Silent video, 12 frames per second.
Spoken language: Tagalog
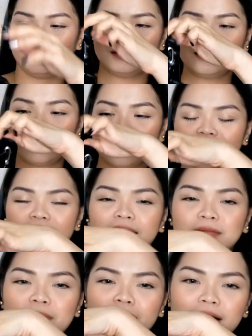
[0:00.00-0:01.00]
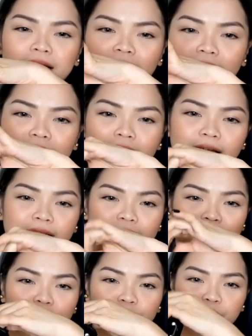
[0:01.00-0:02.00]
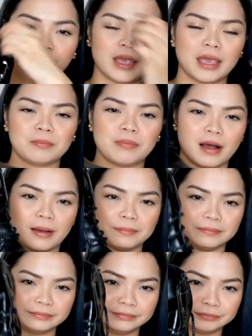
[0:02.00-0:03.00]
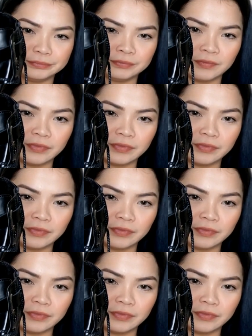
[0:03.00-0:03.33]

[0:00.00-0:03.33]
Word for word: Ang lakas lang maka, you know, K-pop. Mm -hmm.